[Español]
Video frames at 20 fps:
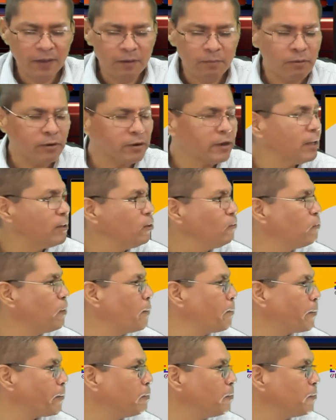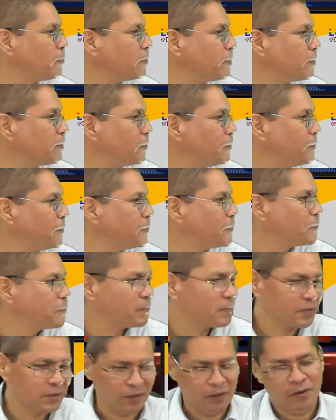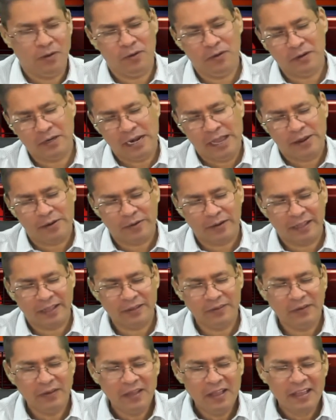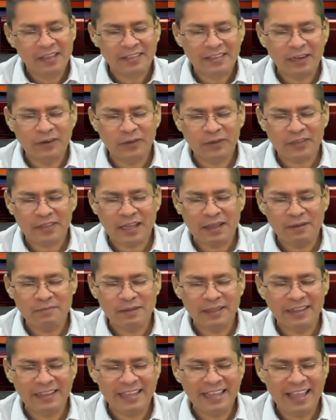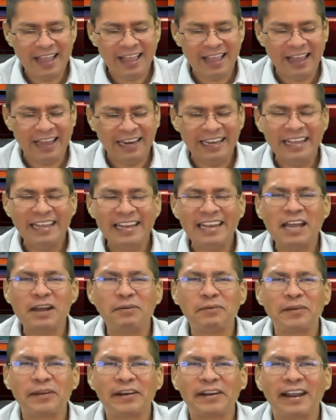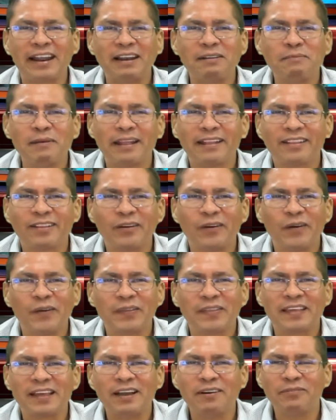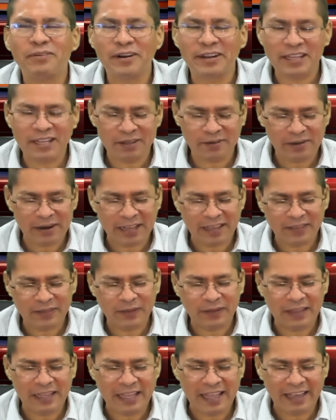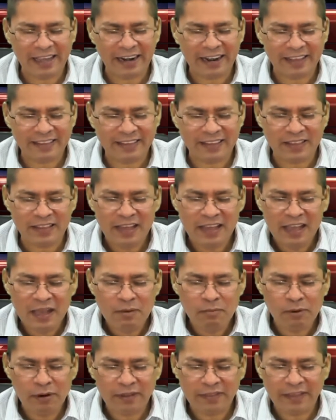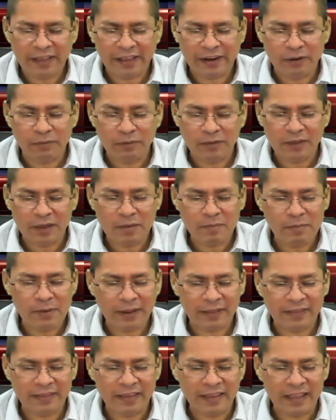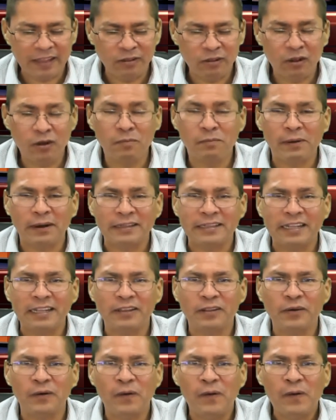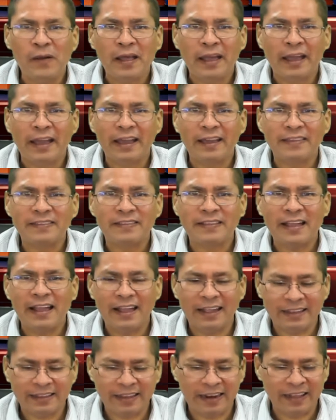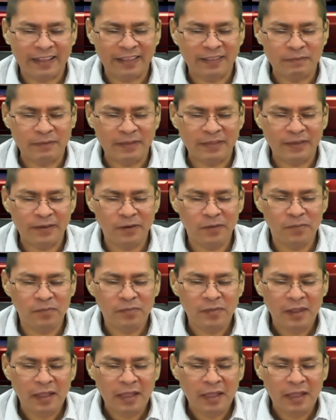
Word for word: Porque no fue a propósito. No, no, ah, para nada. que no. Saludos a mi tía Lidia Ferral Mendoza. Fuerte abrazo, tía. Gracias por estar como siempre siguiendo y compartiendo esta transmisión.